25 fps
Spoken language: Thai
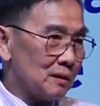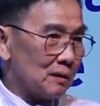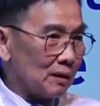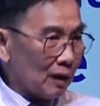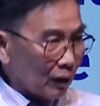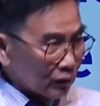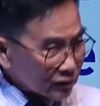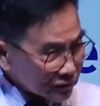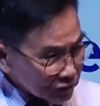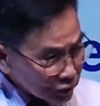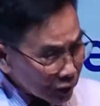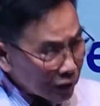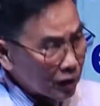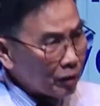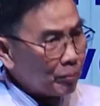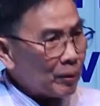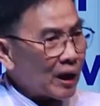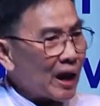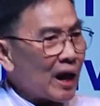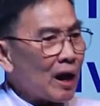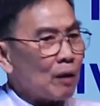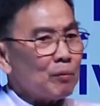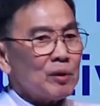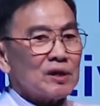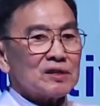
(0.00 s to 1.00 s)
เราเจอมา
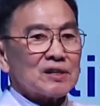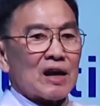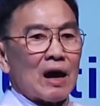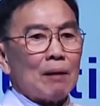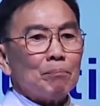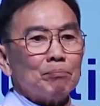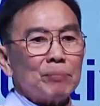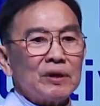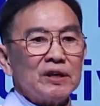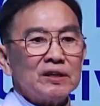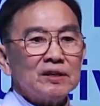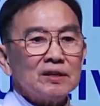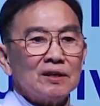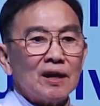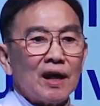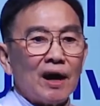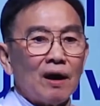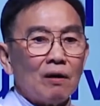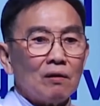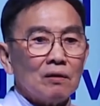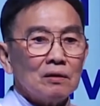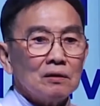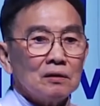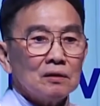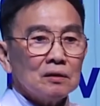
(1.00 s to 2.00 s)
แล้วเมื่อ 3 ปีที่แล้
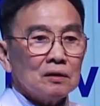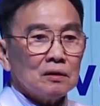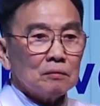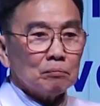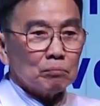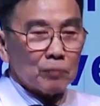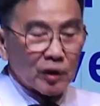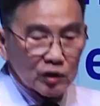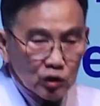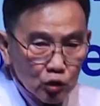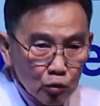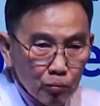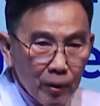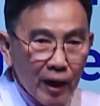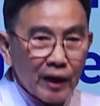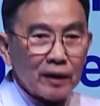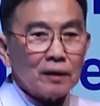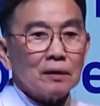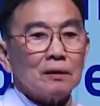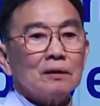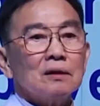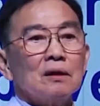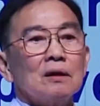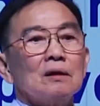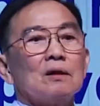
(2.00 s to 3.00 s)
วปัจจุบัน
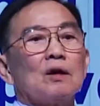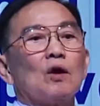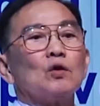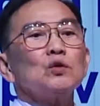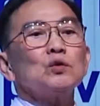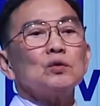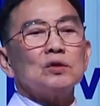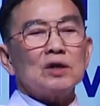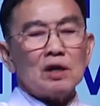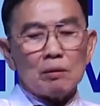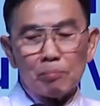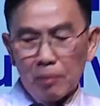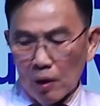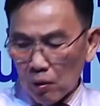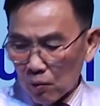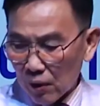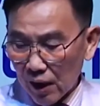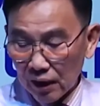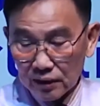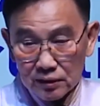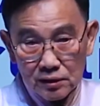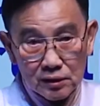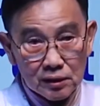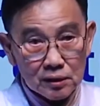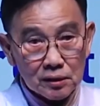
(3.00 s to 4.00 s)
เราอยู่ในภาวะ
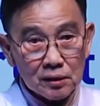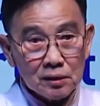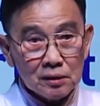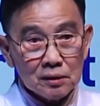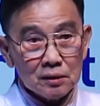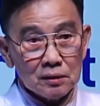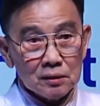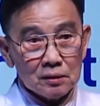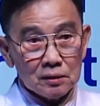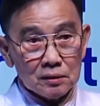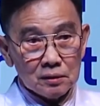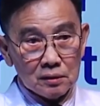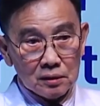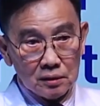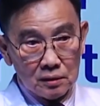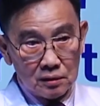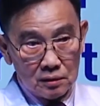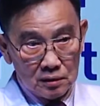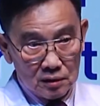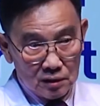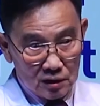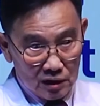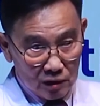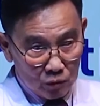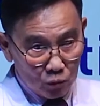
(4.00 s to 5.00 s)
ที่
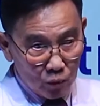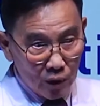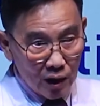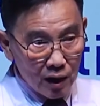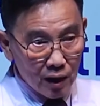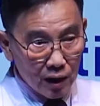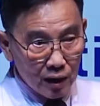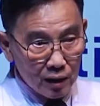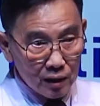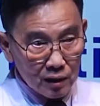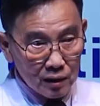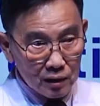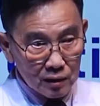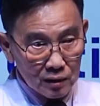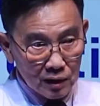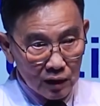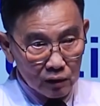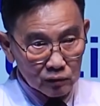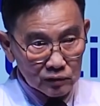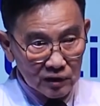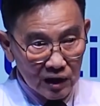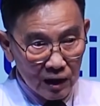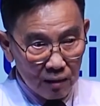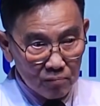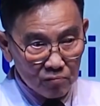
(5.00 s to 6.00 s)
คิดว่าเรา
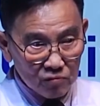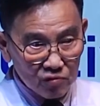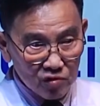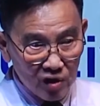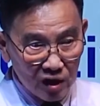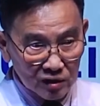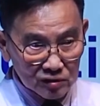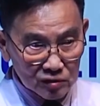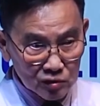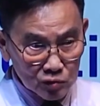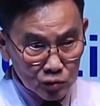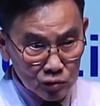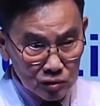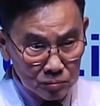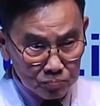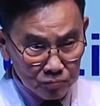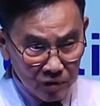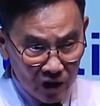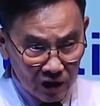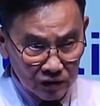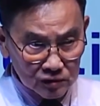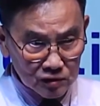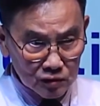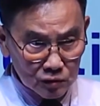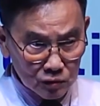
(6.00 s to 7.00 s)
ทำ
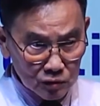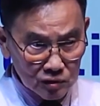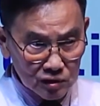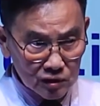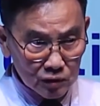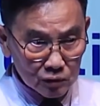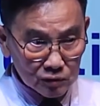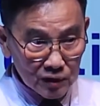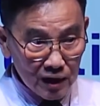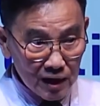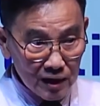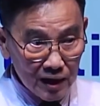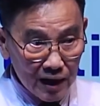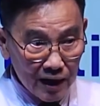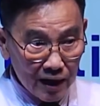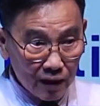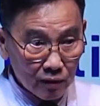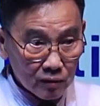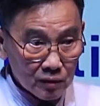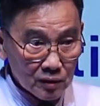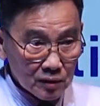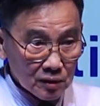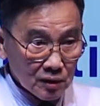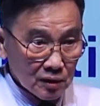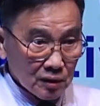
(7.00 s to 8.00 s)
ฟังชั่นอลเคียวได้แล้ว
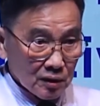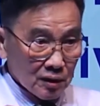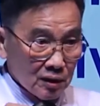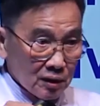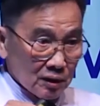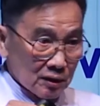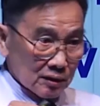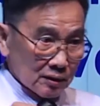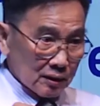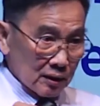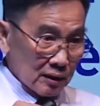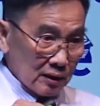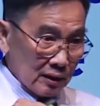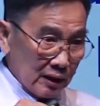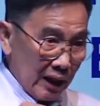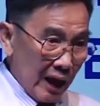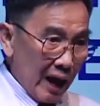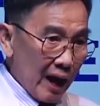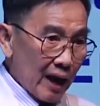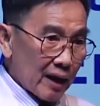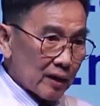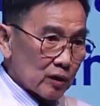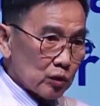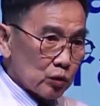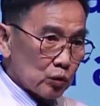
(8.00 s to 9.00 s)
และ
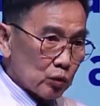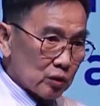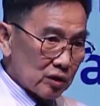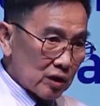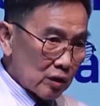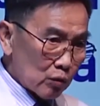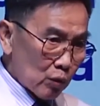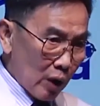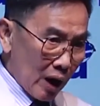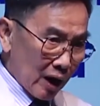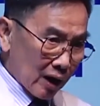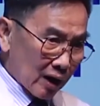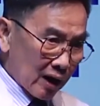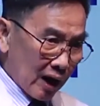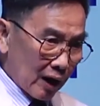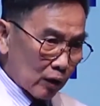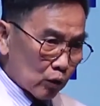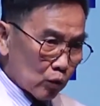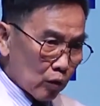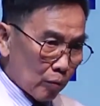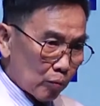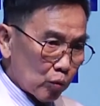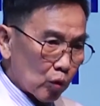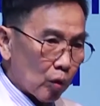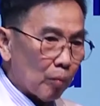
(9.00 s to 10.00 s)
อยู่ในร่างการ
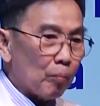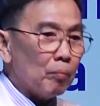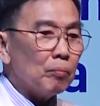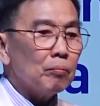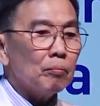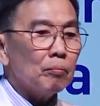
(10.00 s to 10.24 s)
รวบรวม